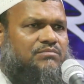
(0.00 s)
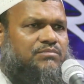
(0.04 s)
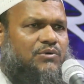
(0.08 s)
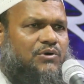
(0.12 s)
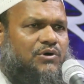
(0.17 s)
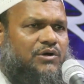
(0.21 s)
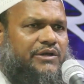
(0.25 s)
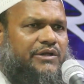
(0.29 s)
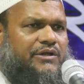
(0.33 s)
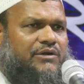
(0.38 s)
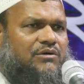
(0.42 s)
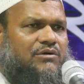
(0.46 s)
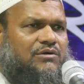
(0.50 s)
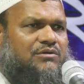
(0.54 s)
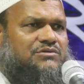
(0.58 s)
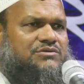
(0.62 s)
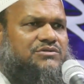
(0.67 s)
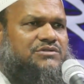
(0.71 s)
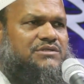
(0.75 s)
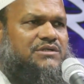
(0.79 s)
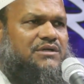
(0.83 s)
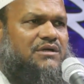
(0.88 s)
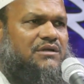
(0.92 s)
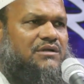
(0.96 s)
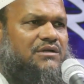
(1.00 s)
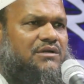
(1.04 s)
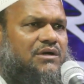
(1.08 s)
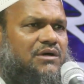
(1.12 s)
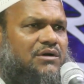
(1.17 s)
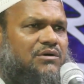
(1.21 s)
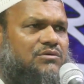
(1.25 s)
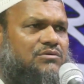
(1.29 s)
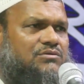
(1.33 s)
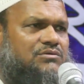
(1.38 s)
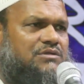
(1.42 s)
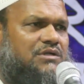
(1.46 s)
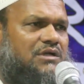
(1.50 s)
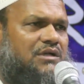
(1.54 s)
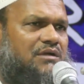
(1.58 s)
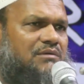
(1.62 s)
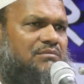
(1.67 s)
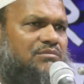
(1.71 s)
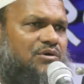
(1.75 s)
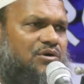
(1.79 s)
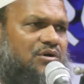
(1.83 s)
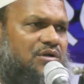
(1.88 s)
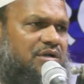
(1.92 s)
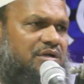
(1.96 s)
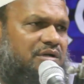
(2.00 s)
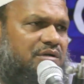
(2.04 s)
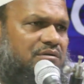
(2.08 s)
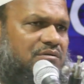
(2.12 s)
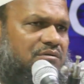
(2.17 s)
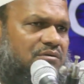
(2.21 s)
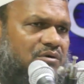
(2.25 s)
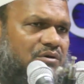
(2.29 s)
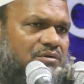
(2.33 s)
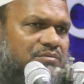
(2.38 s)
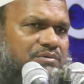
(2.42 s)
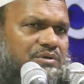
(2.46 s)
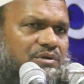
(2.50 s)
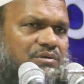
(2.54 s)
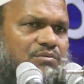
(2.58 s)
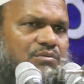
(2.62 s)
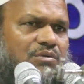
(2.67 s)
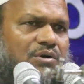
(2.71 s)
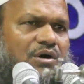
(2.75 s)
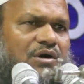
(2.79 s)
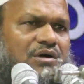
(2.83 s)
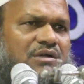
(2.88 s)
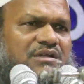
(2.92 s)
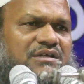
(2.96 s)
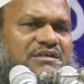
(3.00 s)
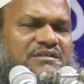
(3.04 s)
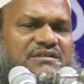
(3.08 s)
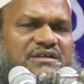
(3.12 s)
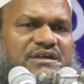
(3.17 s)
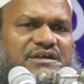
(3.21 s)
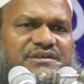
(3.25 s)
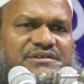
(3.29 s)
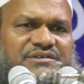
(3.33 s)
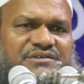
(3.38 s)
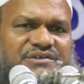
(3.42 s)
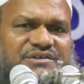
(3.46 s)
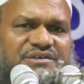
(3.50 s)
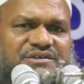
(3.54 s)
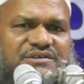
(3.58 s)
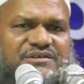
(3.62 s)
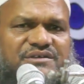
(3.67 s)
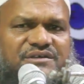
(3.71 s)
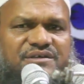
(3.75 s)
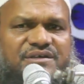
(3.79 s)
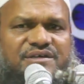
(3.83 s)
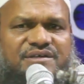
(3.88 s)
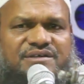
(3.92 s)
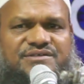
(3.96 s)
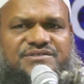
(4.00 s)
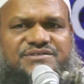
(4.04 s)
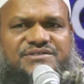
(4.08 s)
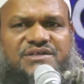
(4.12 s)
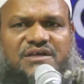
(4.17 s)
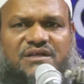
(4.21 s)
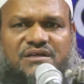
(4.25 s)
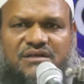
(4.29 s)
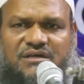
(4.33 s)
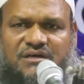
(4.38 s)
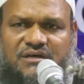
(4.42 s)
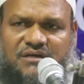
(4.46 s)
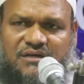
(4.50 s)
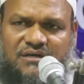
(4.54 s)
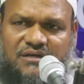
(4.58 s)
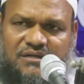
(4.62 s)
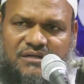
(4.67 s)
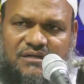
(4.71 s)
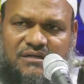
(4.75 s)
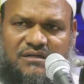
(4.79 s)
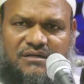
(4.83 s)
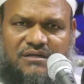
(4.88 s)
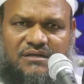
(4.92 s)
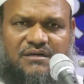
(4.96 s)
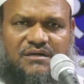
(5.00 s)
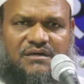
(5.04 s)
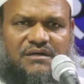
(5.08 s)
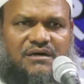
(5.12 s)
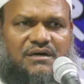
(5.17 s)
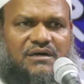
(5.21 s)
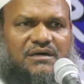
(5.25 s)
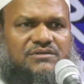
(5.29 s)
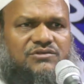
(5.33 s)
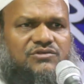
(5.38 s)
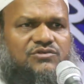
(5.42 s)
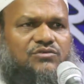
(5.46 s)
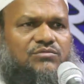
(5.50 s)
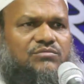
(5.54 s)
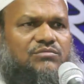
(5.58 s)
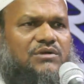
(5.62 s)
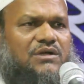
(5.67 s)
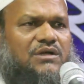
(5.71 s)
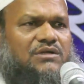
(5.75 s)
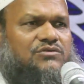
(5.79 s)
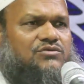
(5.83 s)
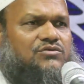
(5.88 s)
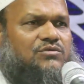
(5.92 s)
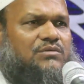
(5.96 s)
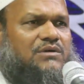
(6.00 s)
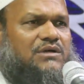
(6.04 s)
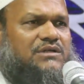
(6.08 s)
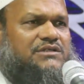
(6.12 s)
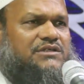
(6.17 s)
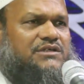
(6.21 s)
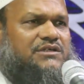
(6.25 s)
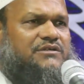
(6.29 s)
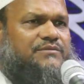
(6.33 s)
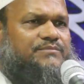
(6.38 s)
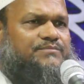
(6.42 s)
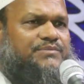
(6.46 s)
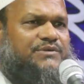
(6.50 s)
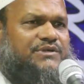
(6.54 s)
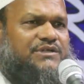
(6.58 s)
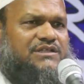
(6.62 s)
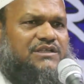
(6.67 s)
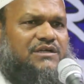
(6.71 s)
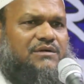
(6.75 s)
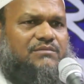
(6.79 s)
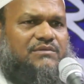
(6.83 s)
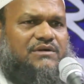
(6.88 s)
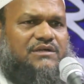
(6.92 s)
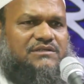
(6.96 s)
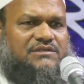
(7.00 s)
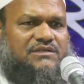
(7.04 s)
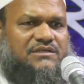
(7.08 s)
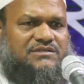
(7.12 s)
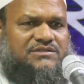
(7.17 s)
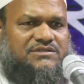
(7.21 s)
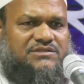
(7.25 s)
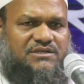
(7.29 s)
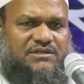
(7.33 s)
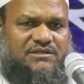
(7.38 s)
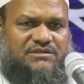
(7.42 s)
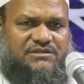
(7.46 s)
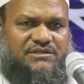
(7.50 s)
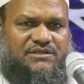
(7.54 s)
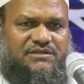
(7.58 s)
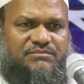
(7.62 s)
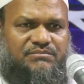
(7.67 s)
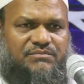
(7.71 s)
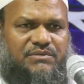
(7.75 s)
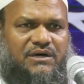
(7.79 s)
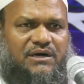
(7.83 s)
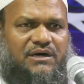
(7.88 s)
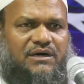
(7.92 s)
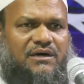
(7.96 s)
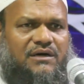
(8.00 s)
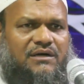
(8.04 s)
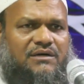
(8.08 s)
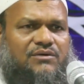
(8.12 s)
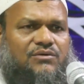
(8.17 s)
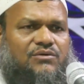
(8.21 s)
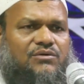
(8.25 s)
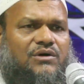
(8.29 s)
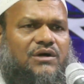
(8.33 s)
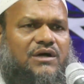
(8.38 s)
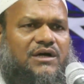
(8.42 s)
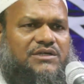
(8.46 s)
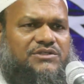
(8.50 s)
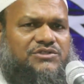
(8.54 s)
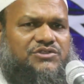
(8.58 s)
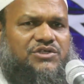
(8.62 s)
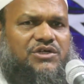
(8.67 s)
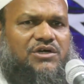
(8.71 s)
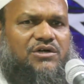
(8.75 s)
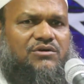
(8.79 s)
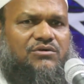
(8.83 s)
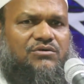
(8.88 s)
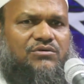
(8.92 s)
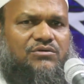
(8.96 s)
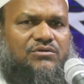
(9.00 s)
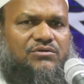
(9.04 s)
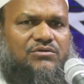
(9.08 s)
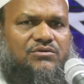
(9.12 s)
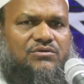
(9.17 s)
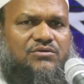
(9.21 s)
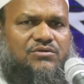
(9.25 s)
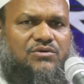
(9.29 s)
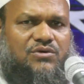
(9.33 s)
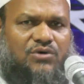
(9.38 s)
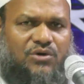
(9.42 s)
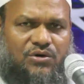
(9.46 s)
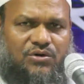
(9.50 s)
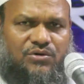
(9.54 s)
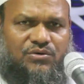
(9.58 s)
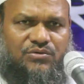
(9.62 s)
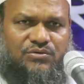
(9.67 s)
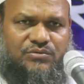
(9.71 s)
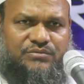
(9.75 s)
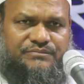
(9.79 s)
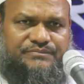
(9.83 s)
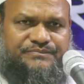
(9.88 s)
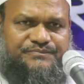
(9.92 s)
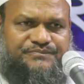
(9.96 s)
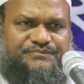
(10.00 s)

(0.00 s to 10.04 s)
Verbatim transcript: পরের অংশে আল্লাহ তালা বলেন অবিল দাইনে এহসানা আর তোমরা তোমাদের পিতামাতার সাথে ভালো আচরণ করো